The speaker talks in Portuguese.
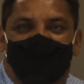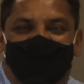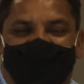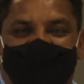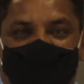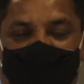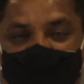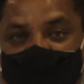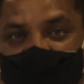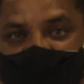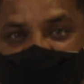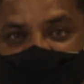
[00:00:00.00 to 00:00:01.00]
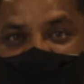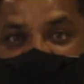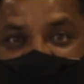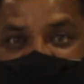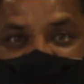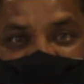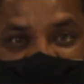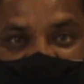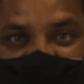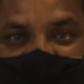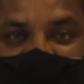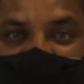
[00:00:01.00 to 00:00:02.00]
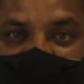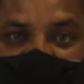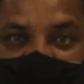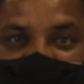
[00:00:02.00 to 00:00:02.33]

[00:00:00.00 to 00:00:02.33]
O vereador Jonas disse satisfeito em